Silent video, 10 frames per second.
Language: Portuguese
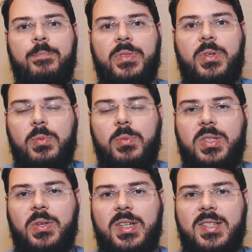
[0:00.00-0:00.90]
Tem algumas
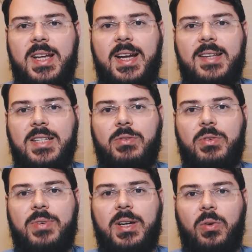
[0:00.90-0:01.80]
teorias legais que eu vou
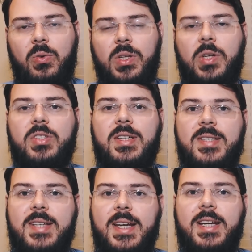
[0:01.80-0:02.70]
falar ao longo da nossa
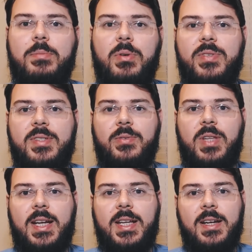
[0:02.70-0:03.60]
série aqui da profissão
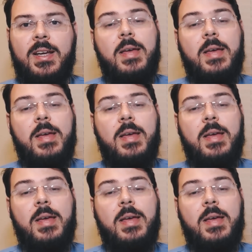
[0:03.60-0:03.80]
trader,